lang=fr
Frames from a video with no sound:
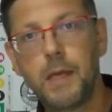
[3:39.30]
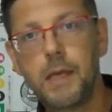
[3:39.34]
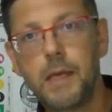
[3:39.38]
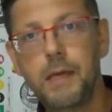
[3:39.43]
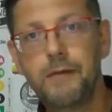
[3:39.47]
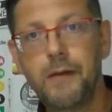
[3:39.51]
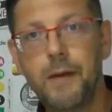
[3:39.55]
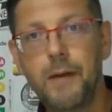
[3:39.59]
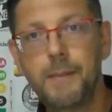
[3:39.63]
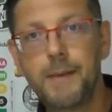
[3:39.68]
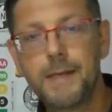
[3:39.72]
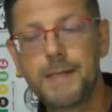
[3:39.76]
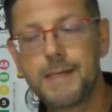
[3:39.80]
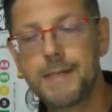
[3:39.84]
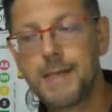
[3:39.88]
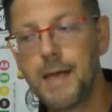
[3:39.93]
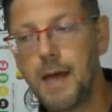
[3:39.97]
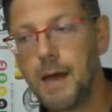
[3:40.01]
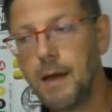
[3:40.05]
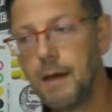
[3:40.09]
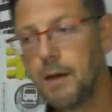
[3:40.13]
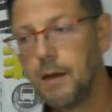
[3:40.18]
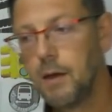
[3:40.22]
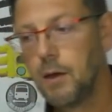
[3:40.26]
Il va mettre
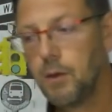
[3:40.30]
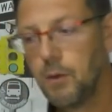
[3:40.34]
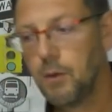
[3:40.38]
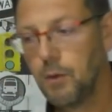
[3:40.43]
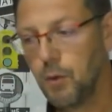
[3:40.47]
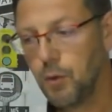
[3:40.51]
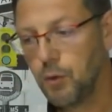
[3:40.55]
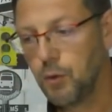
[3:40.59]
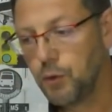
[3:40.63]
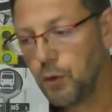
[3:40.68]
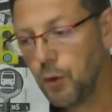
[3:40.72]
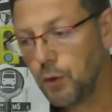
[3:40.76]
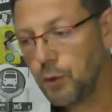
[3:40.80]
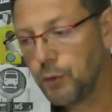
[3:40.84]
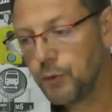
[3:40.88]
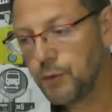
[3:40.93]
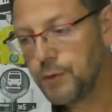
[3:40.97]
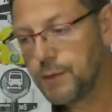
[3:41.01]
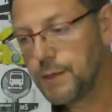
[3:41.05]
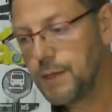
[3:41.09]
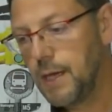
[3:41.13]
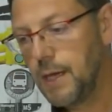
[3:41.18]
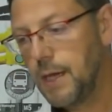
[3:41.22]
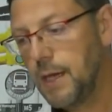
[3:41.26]
ça euh, dans le
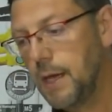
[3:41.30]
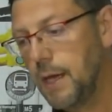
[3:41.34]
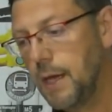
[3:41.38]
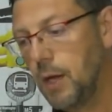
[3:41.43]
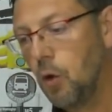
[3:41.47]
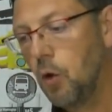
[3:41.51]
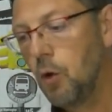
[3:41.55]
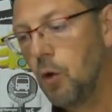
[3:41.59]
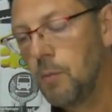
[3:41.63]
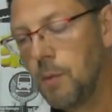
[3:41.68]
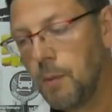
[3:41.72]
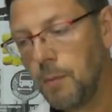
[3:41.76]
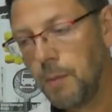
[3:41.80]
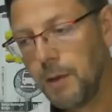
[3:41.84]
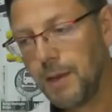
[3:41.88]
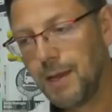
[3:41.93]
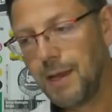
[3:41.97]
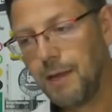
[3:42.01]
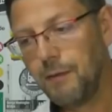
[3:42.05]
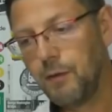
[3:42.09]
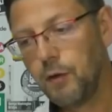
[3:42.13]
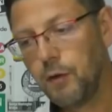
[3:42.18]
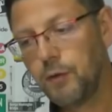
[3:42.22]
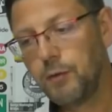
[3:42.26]
dossier et au moment
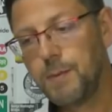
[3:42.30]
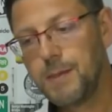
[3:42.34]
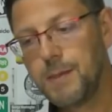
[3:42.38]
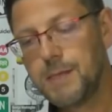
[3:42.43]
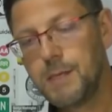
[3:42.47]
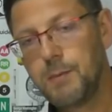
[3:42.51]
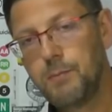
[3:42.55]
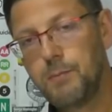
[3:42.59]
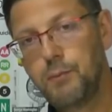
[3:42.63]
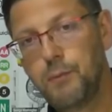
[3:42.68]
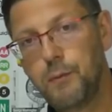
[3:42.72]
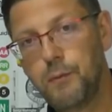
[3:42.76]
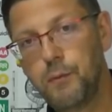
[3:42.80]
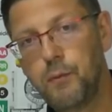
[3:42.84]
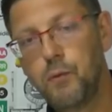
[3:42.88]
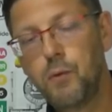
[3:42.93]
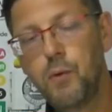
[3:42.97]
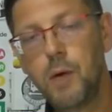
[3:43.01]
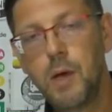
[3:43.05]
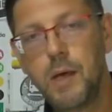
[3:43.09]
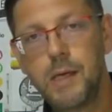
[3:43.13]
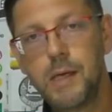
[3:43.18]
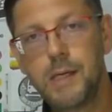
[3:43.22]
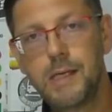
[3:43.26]
de la vente, ce bah, c'est plus
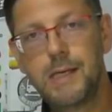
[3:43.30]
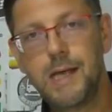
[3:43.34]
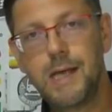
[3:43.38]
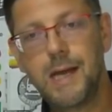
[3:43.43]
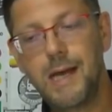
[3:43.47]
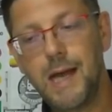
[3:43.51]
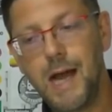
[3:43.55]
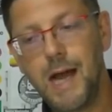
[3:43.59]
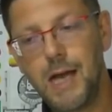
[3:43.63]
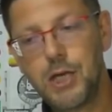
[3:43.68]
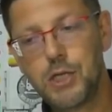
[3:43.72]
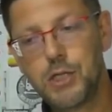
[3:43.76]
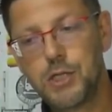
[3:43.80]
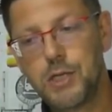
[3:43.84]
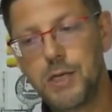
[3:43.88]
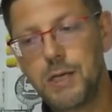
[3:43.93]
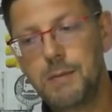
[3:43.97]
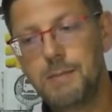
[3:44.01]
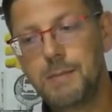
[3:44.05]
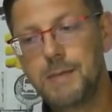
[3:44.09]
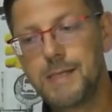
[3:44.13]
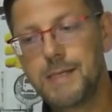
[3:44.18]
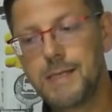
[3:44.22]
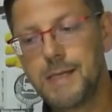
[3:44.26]
vous qui allez
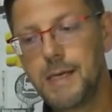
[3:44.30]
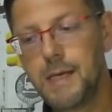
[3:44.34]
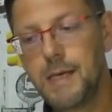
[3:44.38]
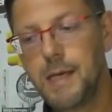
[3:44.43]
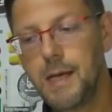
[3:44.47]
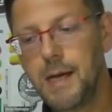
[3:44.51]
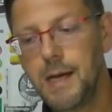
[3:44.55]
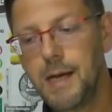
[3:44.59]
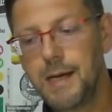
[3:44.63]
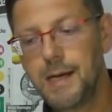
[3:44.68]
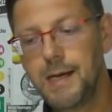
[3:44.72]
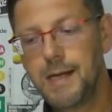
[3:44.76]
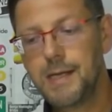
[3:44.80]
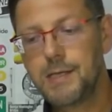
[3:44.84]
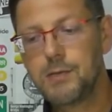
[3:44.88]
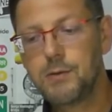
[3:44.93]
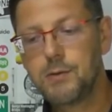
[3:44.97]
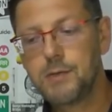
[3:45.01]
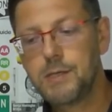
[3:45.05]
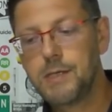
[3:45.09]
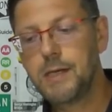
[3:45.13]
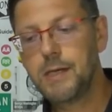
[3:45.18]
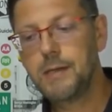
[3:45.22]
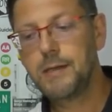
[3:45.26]
acheter, mais c'est la
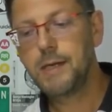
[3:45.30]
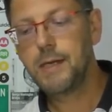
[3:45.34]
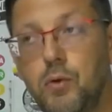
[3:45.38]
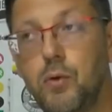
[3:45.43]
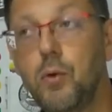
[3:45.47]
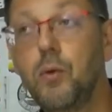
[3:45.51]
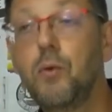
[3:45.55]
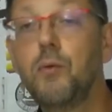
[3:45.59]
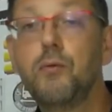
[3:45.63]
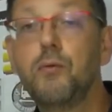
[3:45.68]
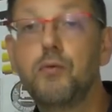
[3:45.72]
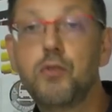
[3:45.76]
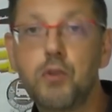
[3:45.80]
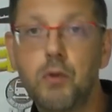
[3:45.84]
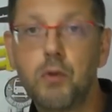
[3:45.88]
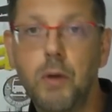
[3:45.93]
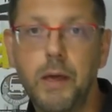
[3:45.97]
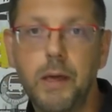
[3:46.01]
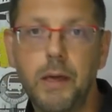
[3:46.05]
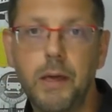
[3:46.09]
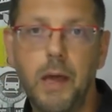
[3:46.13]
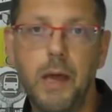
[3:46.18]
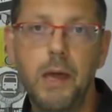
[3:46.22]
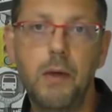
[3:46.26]
société que vous
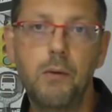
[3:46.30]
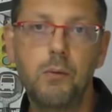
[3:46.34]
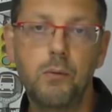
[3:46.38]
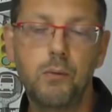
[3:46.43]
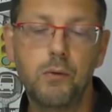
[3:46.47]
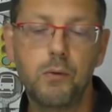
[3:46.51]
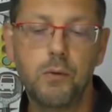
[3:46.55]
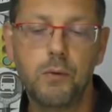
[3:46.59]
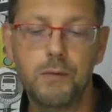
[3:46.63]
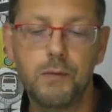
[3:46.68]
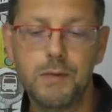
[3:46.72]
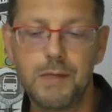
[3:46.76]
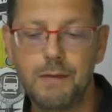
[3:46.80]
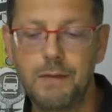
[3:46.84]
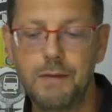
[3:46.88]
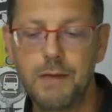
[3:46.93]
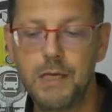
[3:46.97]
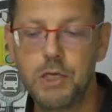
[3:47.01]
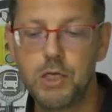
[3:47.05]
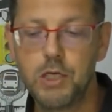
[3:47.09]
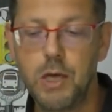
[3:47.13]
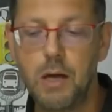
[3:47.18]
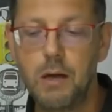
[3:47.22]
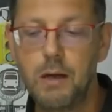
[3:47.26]
aurez créée ou que vous avez
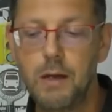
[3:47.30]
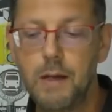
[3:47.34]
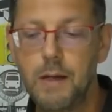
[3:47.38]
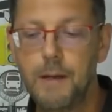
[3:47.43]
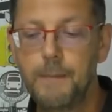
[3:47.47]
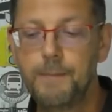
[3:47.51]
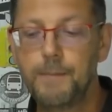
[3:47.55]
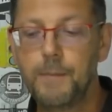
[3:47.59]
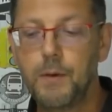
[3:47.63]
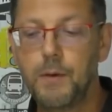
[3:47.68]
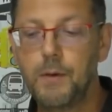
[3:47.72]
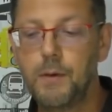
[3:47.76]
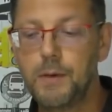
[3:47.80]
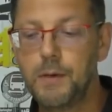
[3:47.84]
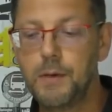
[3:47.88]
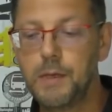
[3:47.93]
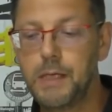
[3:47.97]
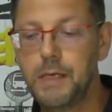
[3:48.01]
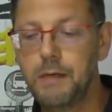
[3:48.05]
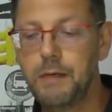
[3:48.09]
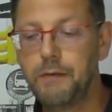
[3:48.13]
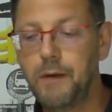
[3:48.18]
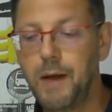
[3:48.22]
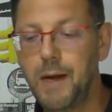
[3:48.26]
déjà euh,
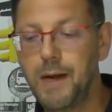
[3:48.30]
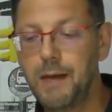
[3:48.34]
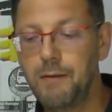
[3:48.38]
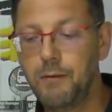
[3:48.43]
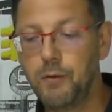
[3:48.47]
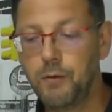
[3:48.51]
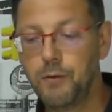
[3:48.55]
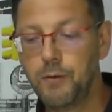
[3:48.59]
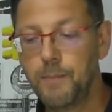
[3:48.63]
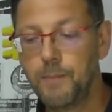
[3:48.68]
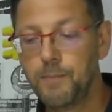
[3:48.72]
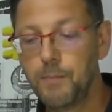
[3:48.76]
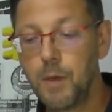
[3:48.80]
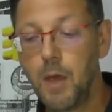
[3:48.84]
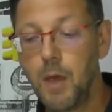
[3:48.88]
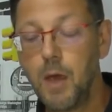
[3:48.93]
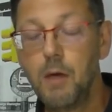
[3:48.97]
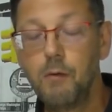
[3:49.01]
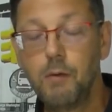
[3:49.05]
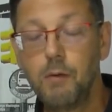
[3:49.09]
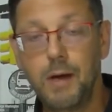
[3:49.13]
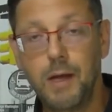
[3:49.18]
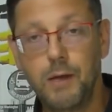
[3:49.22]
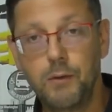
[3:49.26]
qui fera la vente.
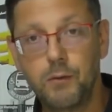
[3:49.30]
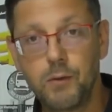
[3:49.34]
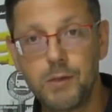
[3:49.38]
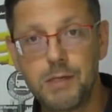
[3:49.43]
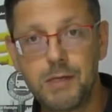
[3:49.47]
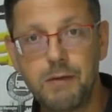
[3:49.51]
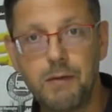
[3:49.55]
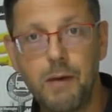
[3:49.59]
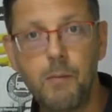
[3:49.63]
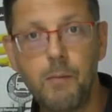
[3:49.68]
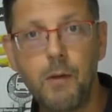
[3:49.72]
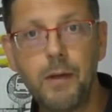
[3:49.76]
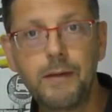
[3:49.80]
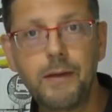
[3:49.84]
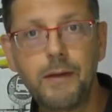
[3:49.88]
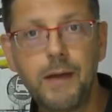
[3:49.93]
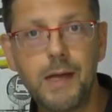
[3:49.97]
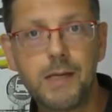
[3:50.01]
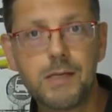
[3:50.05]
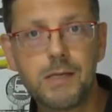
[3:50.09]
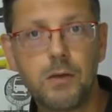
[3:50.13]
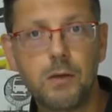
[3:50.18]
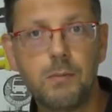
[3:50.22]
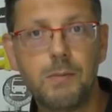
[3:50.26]
Voilà, donc c'est vraiment
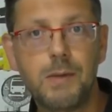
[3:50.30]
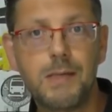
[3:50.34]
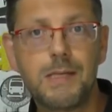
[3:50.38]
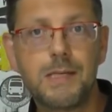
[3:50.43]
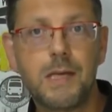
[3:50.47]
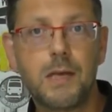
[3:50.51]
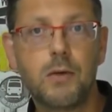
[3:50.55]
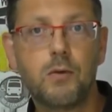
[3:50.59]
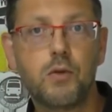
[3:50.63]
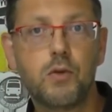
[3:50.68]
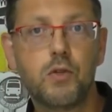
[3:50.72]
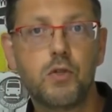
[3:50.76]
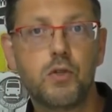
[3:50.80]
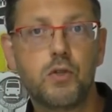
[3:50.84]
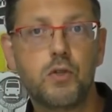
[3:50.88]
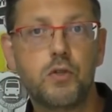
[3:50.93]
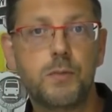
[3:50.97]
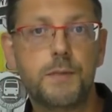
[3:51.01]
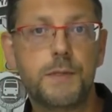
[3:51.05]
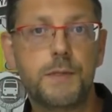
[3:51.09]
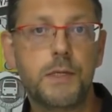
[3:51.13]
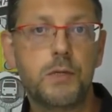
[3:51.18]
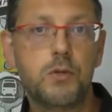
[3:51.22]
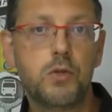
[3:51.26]
intéressant de mettre cette clause de
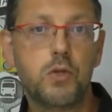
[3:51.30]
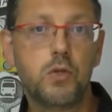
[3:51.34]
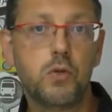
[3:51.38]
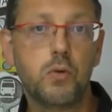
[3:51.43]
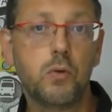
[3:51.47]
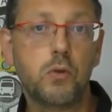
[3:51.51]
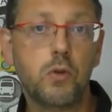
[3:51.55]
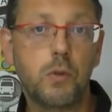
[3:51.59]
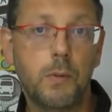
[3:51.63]
substitution.